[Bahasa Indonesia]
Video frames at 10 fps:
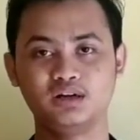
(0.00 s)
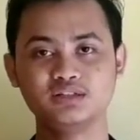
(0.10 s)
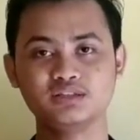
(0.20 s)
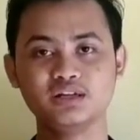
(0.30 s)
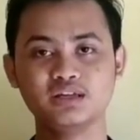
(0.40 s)

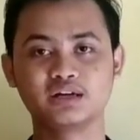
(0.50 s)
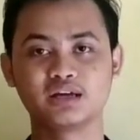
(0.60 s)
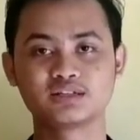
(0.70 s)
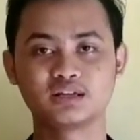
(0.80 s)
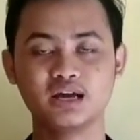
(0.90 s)
Listrik yang
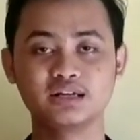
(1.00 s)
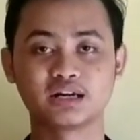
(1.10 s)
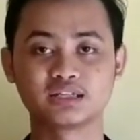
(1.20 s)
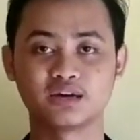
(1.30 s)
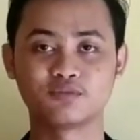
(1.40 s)
dihasilkan
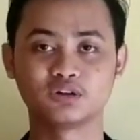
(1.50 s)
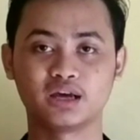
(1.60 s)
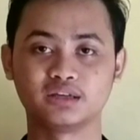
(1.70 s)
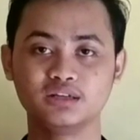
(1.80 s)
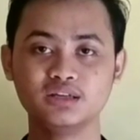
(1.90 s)
dari sel
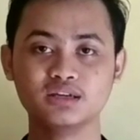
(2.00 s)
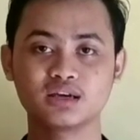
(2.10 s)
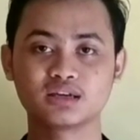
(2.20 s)
volta ini